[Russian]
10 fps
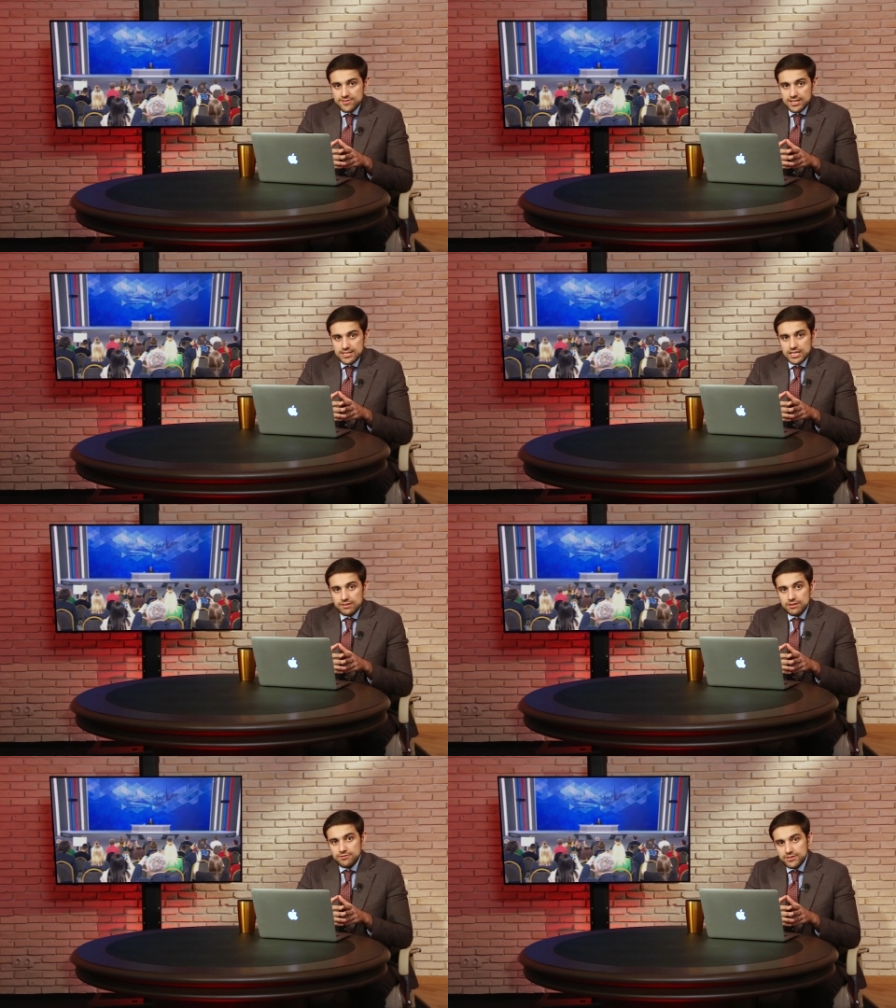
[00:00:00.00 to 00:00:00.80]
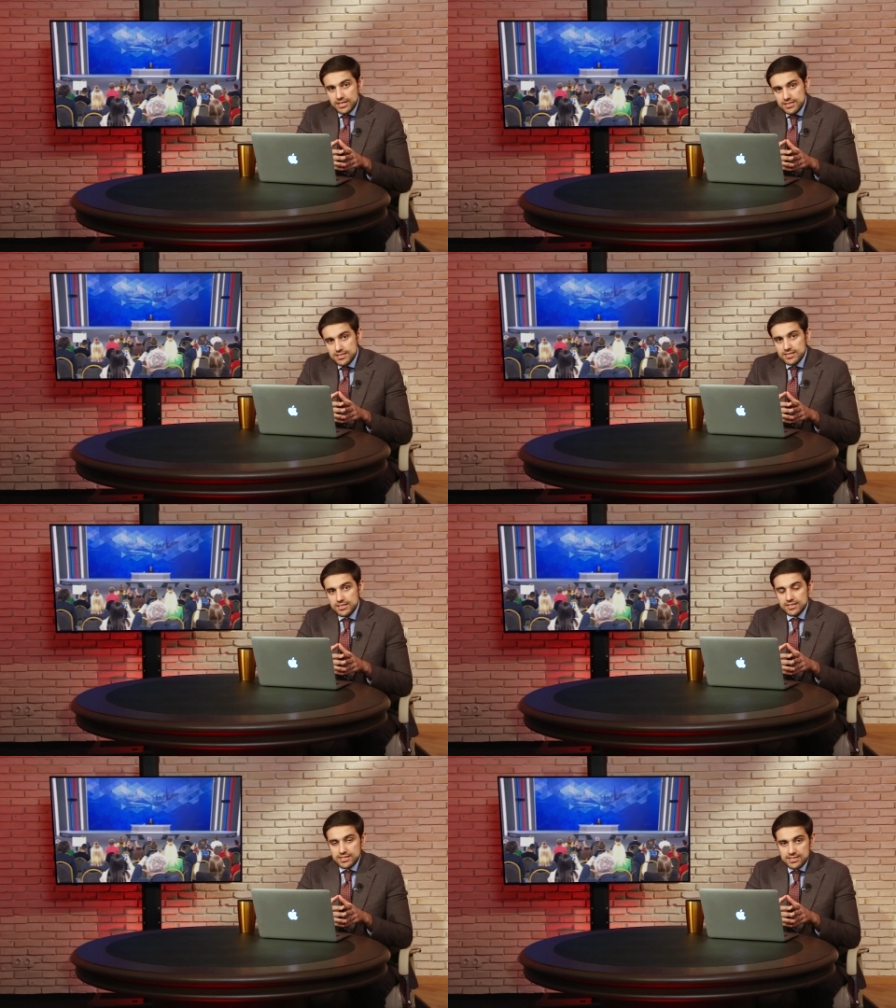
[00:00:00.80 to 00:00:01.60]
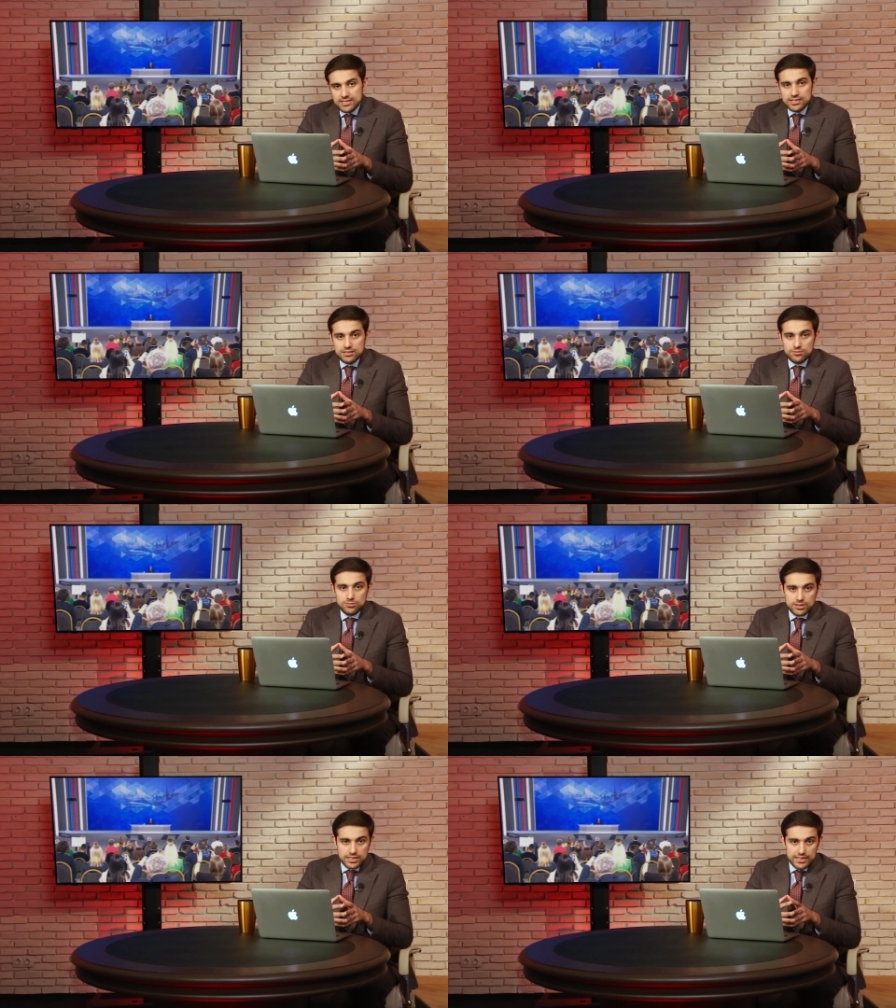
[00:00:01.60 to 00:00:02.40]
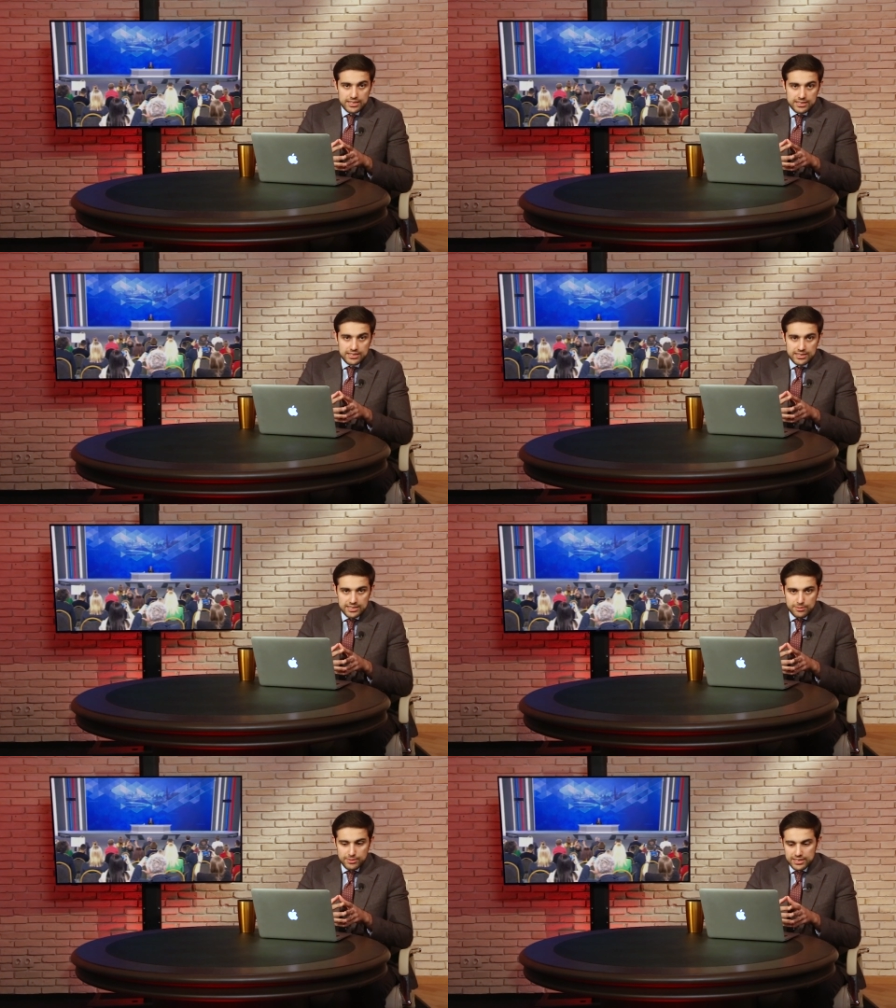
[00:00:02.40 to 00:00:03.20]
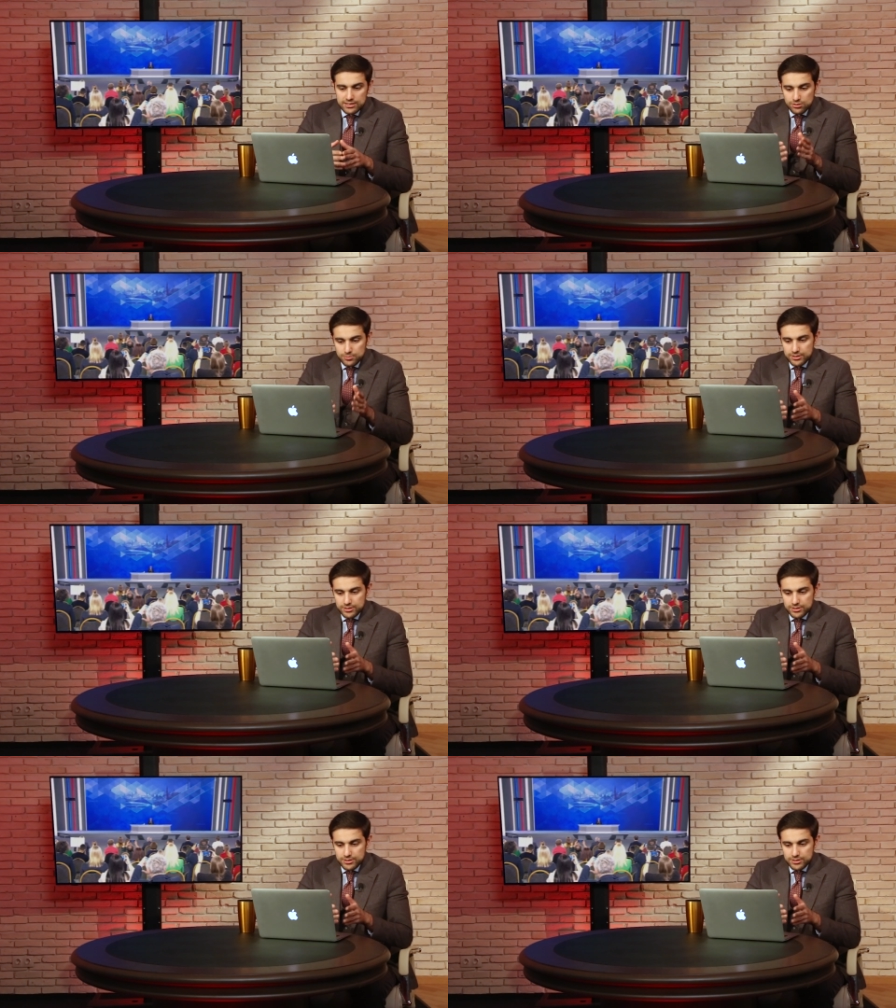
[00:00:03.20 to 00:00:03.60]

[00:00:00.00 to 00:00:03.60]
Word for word: в составе Франции, России, Украины и Германии, он